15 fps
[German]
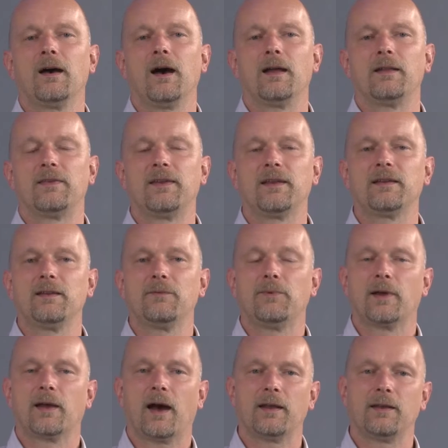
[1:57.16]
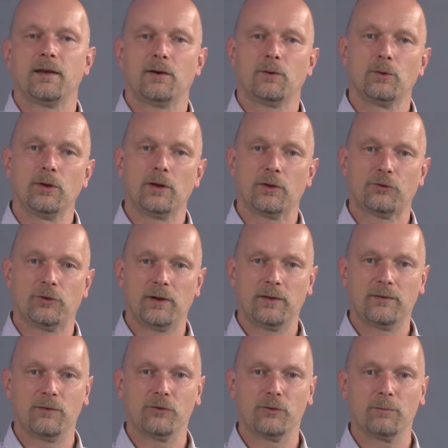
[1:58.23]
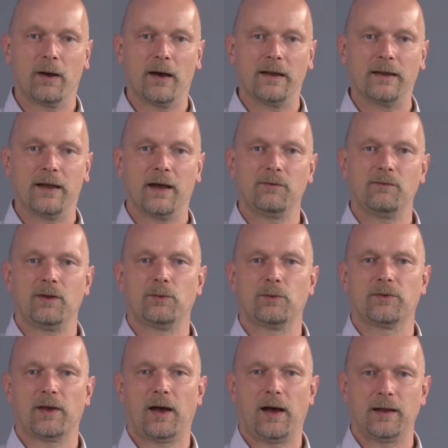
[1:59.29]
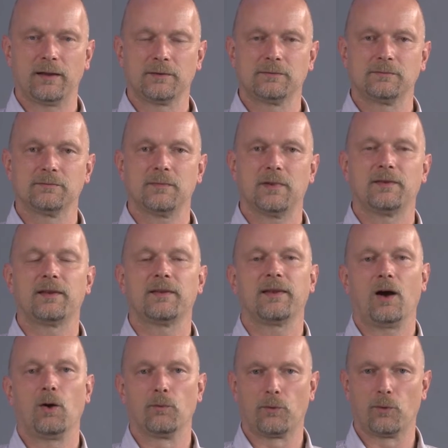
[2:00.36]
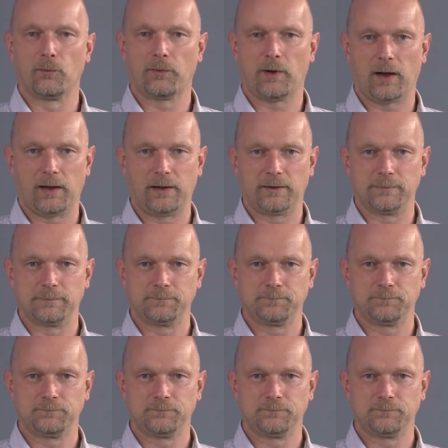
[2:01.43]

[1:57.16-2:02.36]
Ein signifikanter Unterschied zwischen beiden Anwendungsarten ist das Aufrufverhalten.